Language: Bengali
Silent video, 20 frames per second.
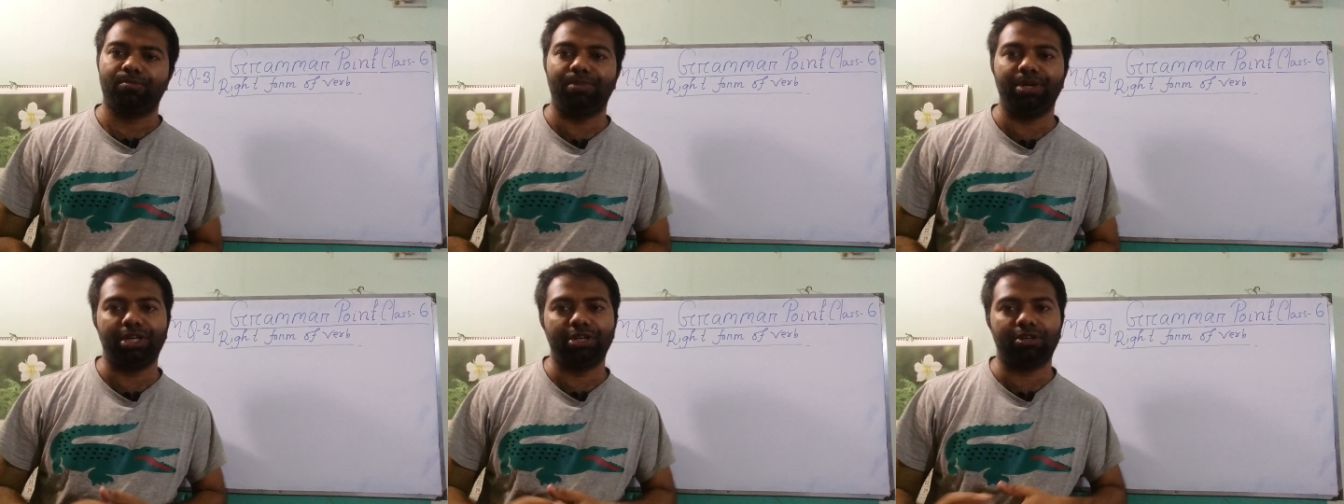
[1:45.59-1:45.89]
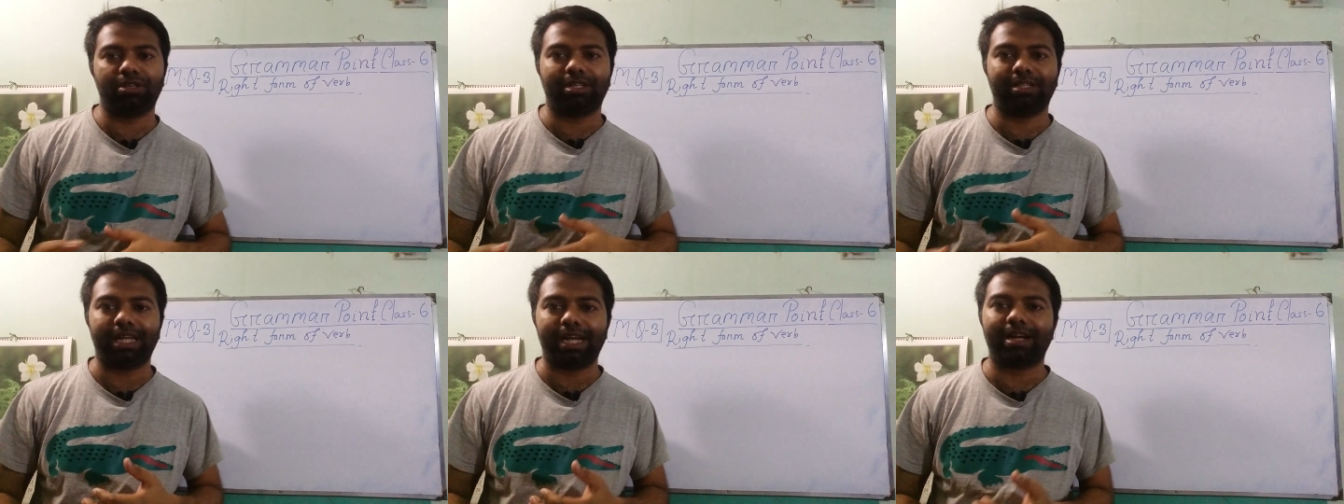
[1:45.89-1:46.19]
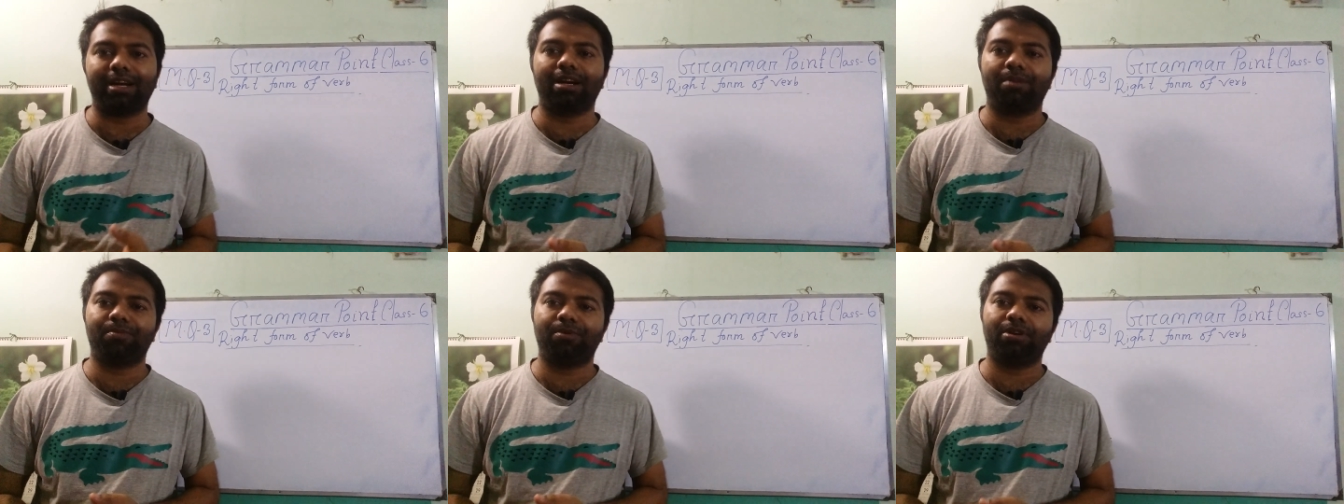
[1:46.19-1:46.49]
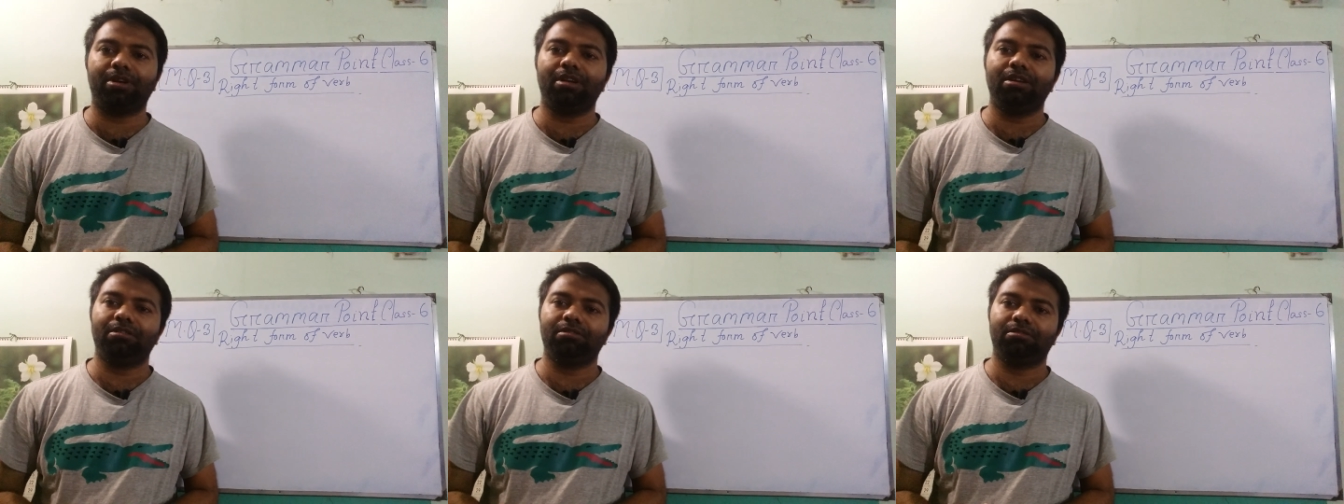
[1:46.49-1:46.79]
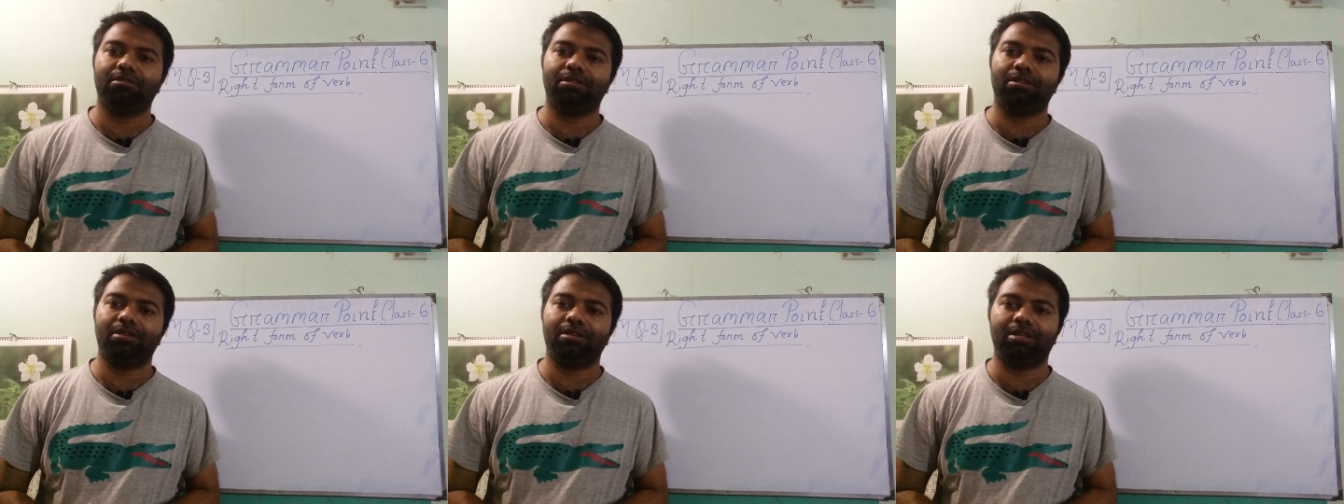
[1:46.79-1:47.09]
ভিডিওটা দেখার পরে
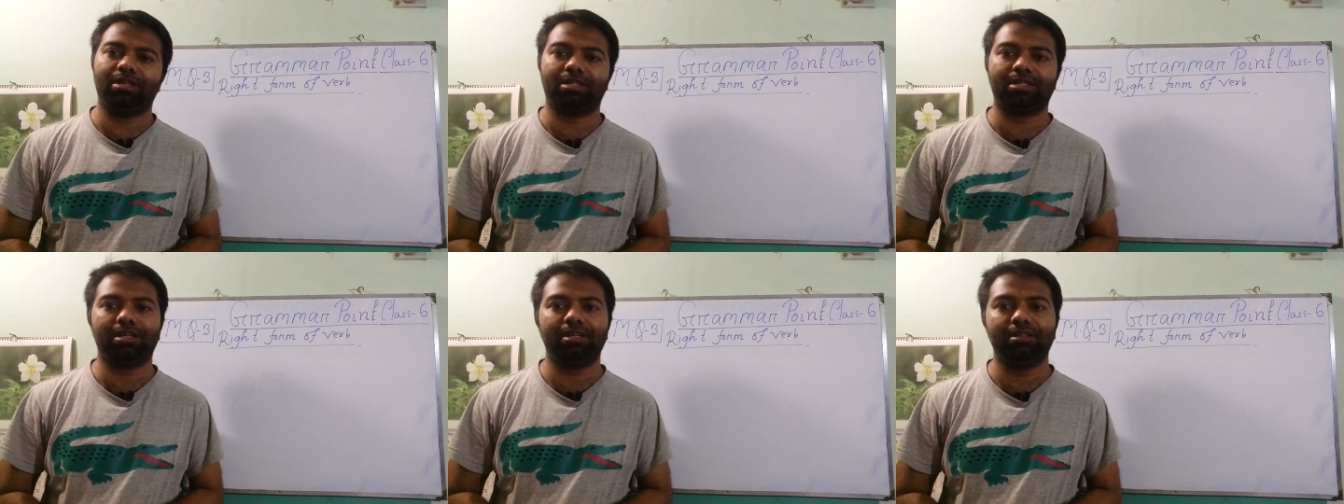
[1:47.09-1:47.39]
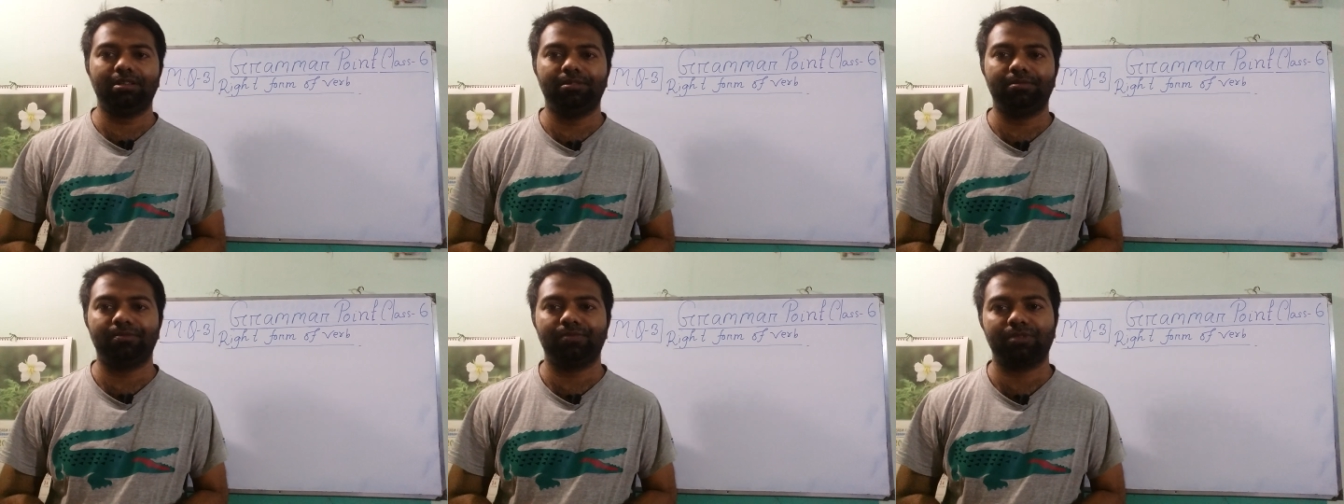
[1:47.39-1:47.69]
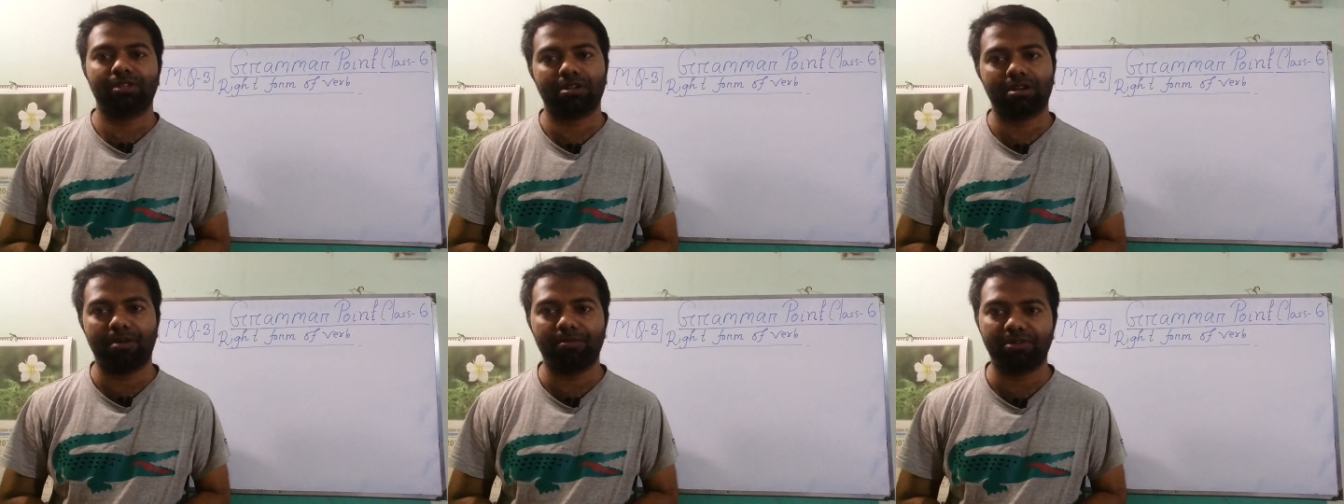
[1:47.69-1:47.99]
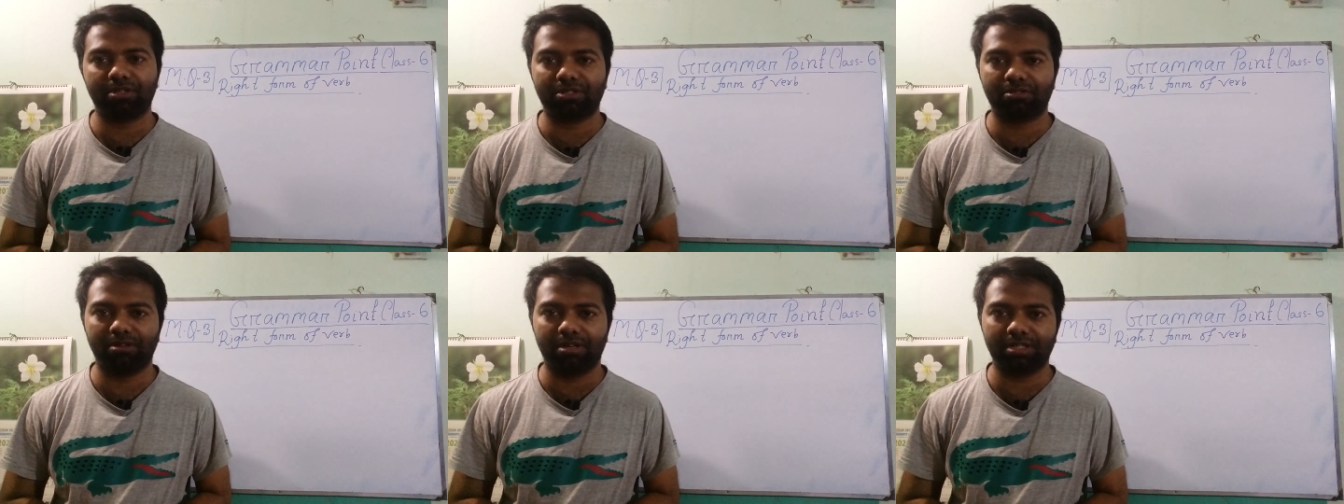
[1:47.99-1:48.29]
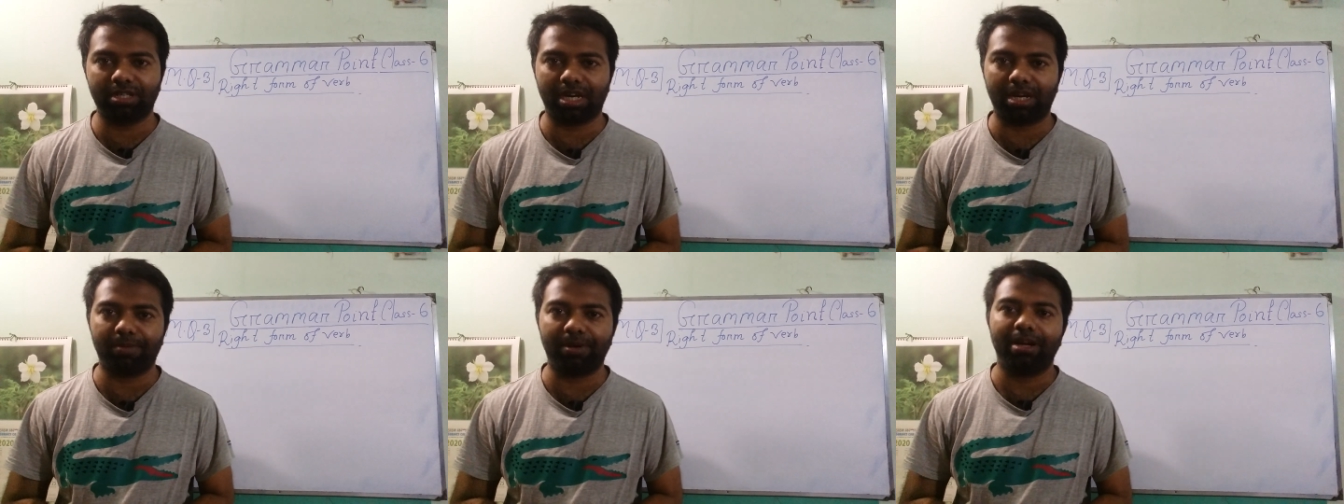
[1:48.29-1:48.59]
এটা কমেন্টস করে
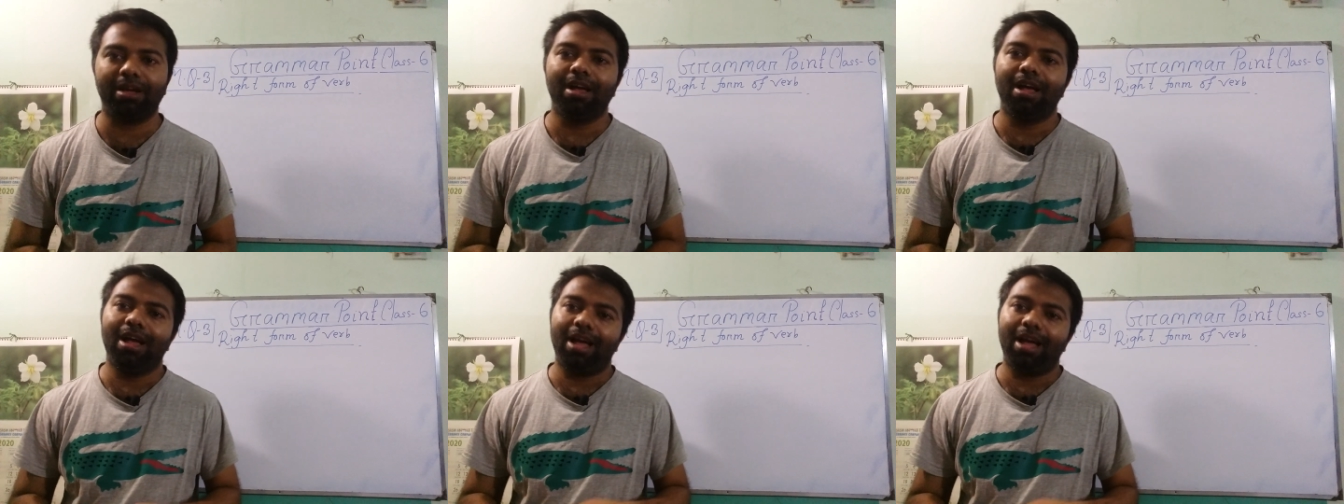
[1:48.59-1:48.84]
জানাবে